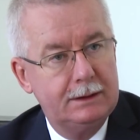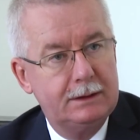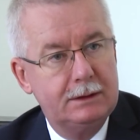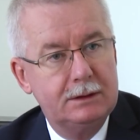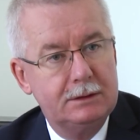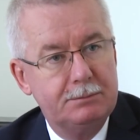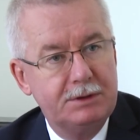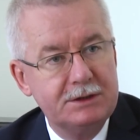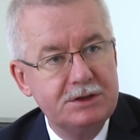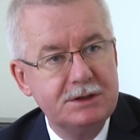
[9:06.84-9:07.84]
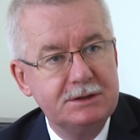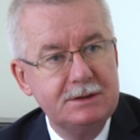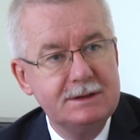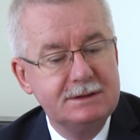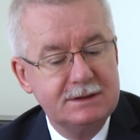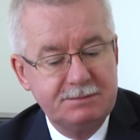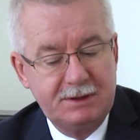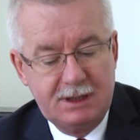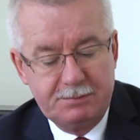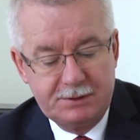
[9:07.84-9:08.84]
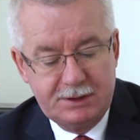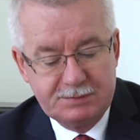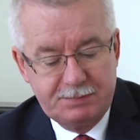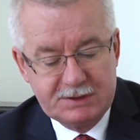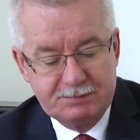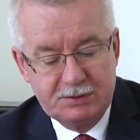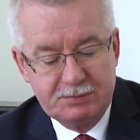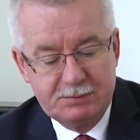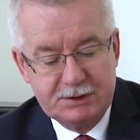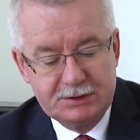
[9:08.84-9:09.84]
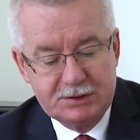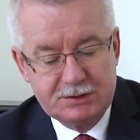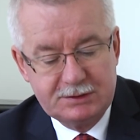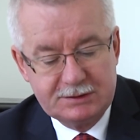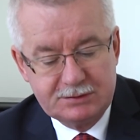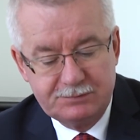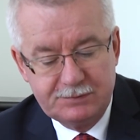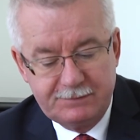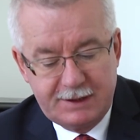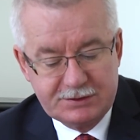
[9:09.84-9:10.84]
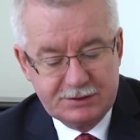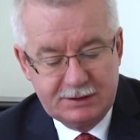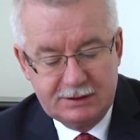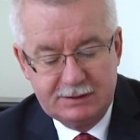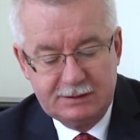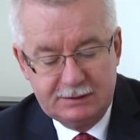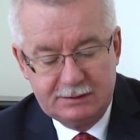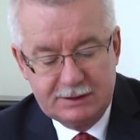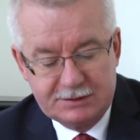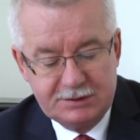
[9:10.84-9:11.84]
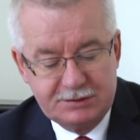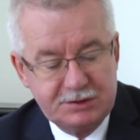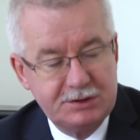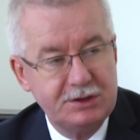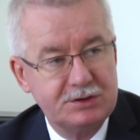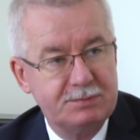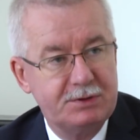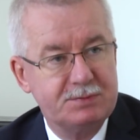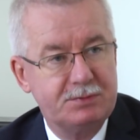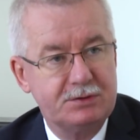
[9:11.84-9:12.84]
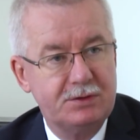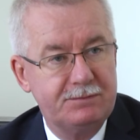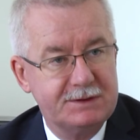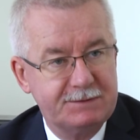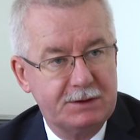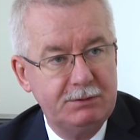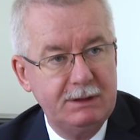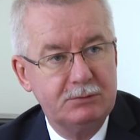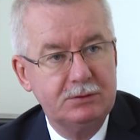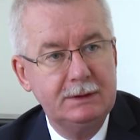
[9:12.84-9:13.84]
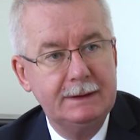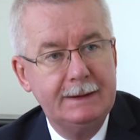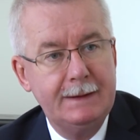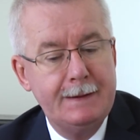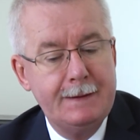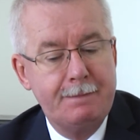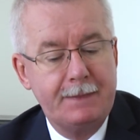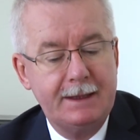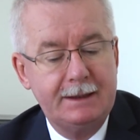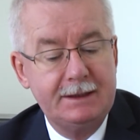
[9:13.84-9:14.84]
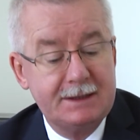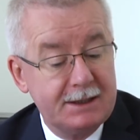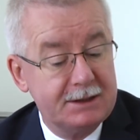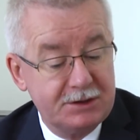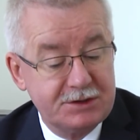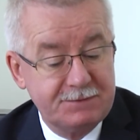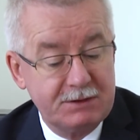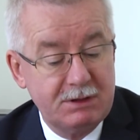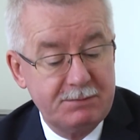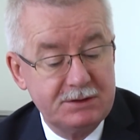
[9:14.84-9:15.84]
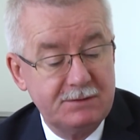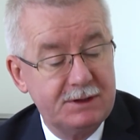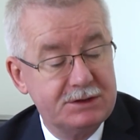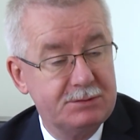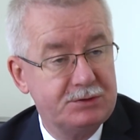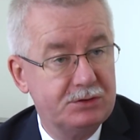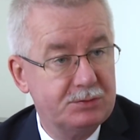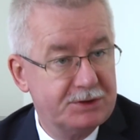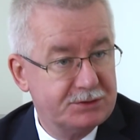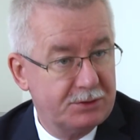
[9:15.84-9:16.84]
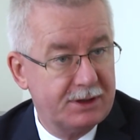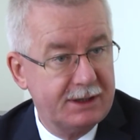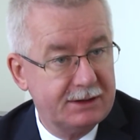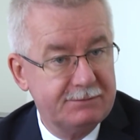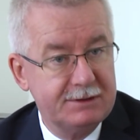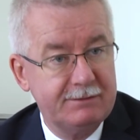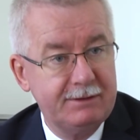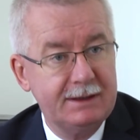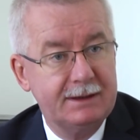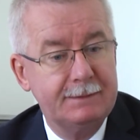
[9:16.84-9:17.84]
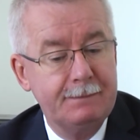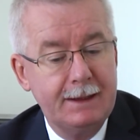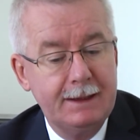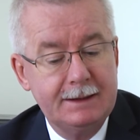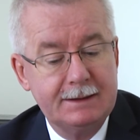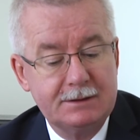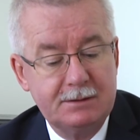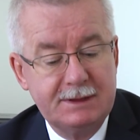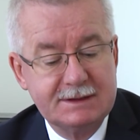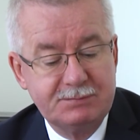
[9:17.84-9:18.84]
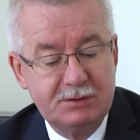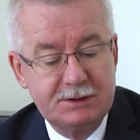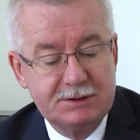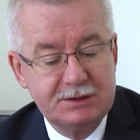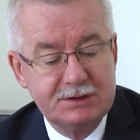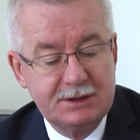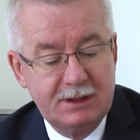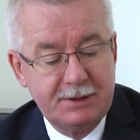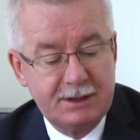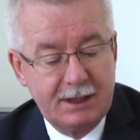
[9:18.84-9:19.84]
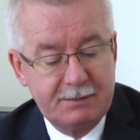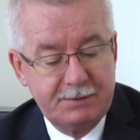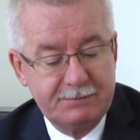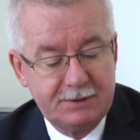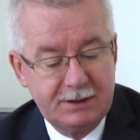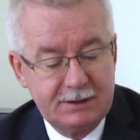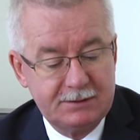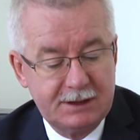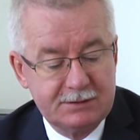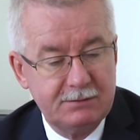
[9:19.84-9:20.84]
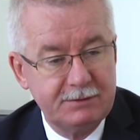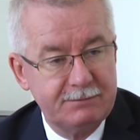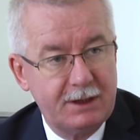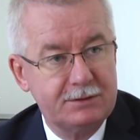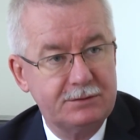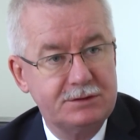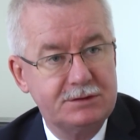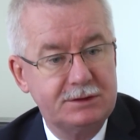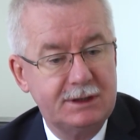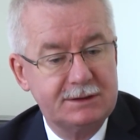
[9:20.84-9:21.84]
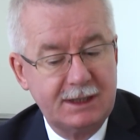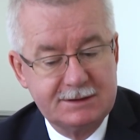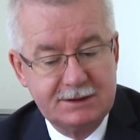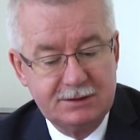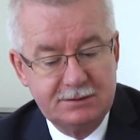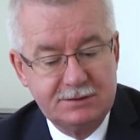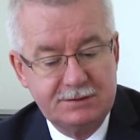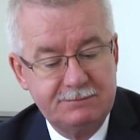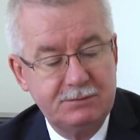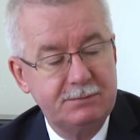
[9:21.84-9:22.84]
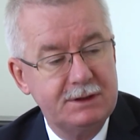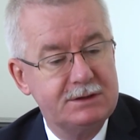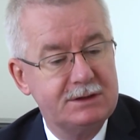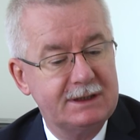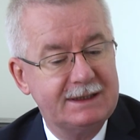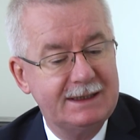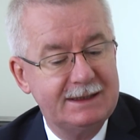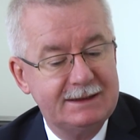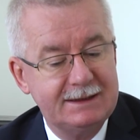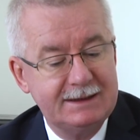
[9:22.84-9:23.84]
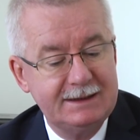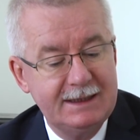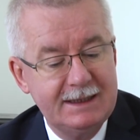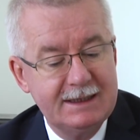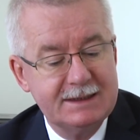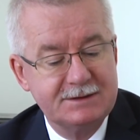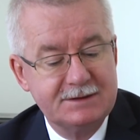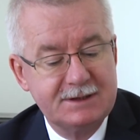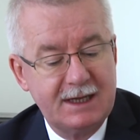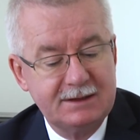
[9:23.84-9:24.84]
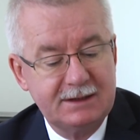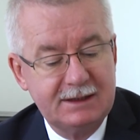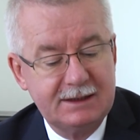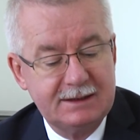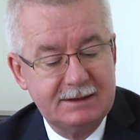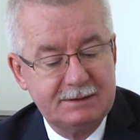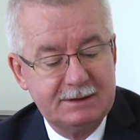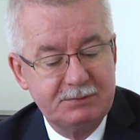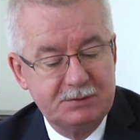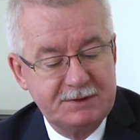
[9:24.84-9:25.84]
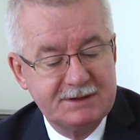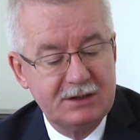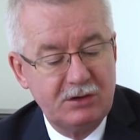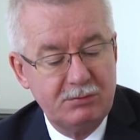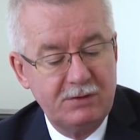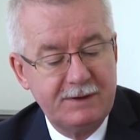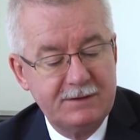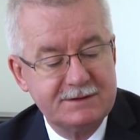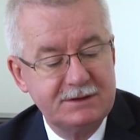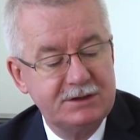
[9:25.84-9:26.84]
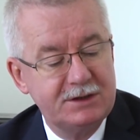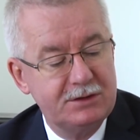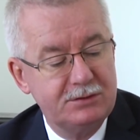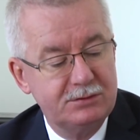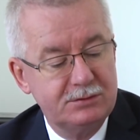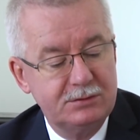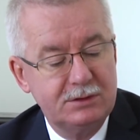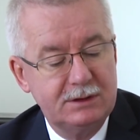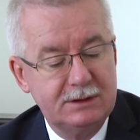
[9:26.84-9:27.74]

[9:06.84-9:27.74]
E, praktycznie to nic nie zmienia, ponieważ paszport biometryczny jest równoważny na dzień dzisiejszy paszportowi zwykłemu e, i takie też zwykłe będą w dalszym ciągu przez Ukrainę wydawane. Natomiast biometryczny nabiera pewnej dodatkowej wartości i atrakcyjności w momencie, kiedy zostanie e, podpisana umowa o zniesieniu